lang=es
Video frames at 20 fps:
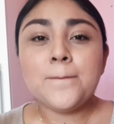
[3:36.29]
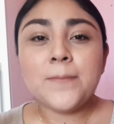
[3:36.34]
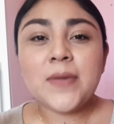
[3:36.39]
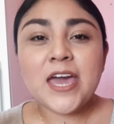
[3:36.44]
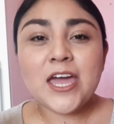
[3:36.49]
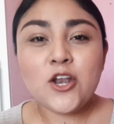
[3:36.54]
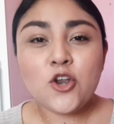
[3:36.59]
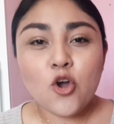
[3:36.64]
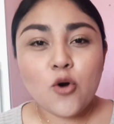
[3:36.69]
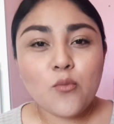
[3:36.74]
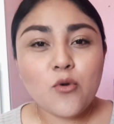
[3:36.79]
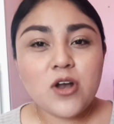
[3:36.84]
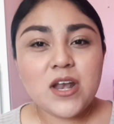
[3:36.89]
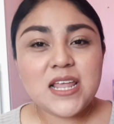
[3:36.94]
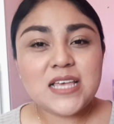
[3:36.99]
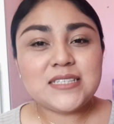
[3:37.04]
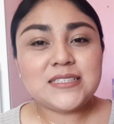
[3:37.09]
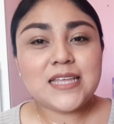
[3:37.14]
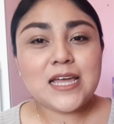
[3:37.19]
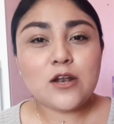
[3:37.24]
que no
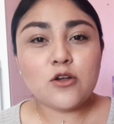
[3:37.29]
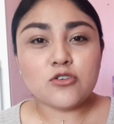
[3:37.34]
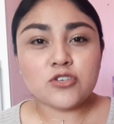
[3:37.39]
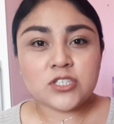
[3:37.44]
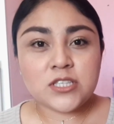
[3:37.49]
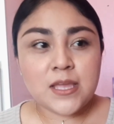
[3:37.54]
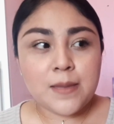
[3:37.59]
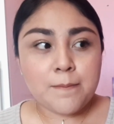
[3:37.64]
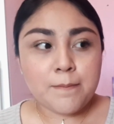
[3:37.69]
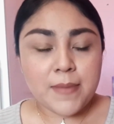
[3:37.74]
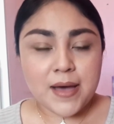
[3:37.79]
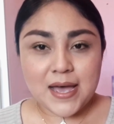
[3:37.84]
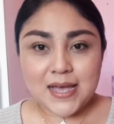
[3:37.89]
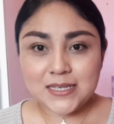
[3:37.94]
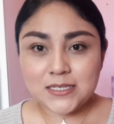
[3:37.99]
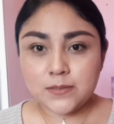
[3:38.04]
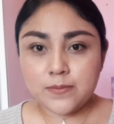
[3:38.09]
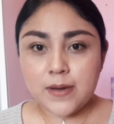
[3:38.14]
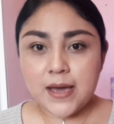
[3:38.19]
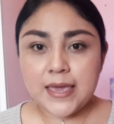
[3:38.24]
moleste a los
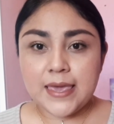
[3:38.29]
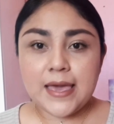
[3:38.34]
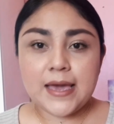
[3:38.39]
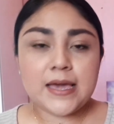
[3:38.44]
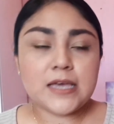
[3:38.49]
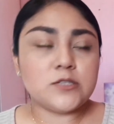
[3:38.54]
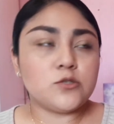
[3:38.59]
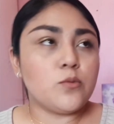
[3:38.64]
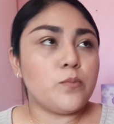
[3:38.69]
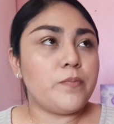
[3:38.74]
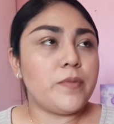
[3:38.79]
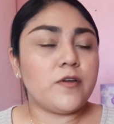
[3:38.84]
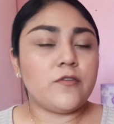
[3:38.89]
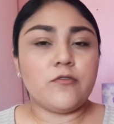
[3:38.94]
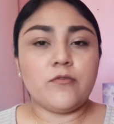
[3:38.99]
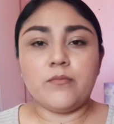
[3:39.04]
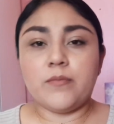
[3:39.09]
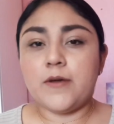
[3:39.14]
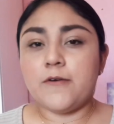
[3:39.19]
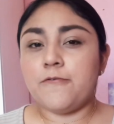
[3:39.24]
demás, vaya que es un
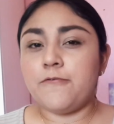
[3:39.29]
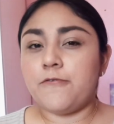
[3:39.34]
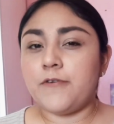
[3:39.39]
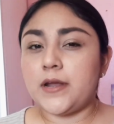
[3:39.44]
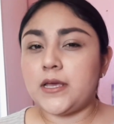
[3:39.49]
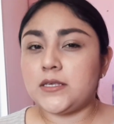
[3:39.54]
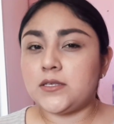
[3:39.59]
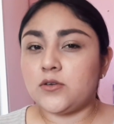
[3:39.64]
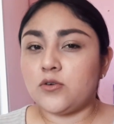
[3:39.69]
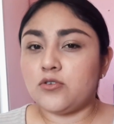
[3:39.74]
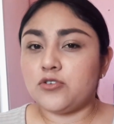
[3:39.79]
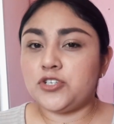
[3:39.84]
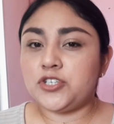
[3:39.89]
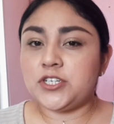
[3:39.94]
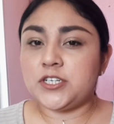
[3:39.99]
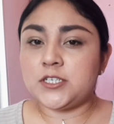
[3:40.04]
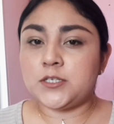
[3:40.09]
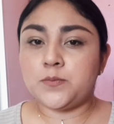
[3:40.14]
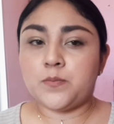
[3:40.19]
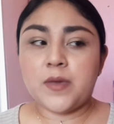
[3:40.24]
perfume fresco,
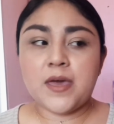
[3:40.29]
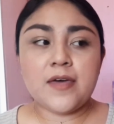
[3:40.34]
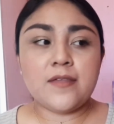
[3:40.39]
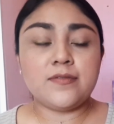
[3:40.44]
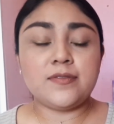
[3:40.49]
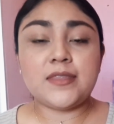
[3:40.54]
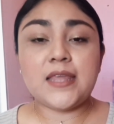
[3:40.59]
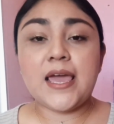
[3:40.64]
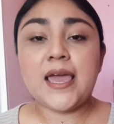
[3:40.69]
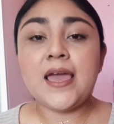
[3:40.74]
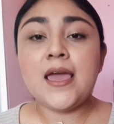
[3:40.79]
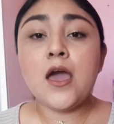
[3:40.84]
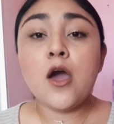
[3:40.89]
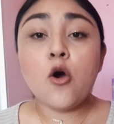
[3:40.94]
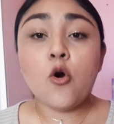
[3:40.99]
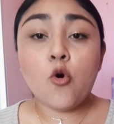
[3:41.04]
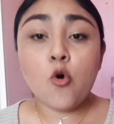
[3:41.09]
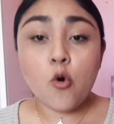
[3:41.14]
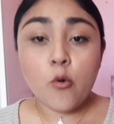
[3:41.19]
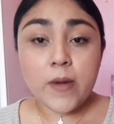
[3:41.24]
chispeante,
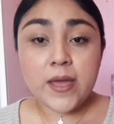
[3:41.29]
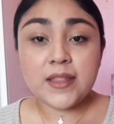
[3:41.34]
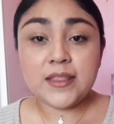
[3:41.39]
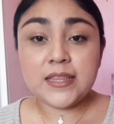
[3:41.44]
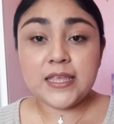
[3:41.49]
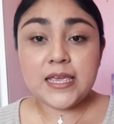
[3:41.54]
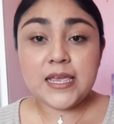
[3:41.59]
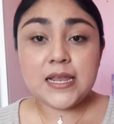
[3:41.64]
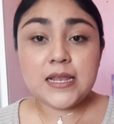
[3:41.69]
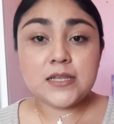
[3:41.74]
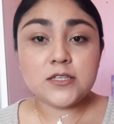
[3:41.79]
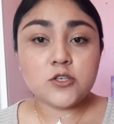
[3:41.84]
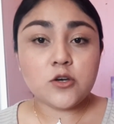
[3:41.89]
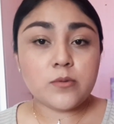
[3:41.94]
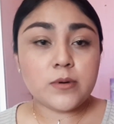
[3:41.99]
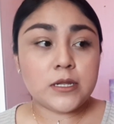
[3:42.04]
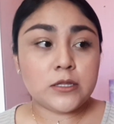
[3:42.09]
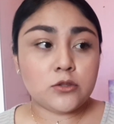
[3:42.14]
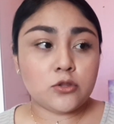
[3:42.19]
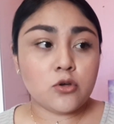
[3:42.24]
juvenil
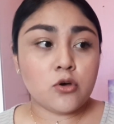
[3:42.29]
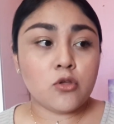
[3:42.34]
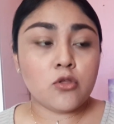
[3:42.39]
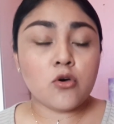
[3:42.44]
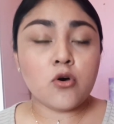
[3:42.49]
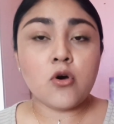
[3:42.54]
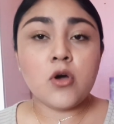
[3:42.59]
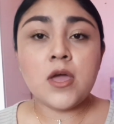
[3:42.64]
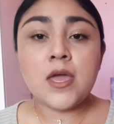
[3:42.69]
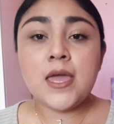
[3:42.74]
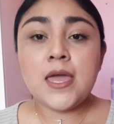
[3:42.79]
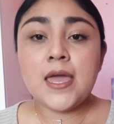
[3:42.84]
sobre todo.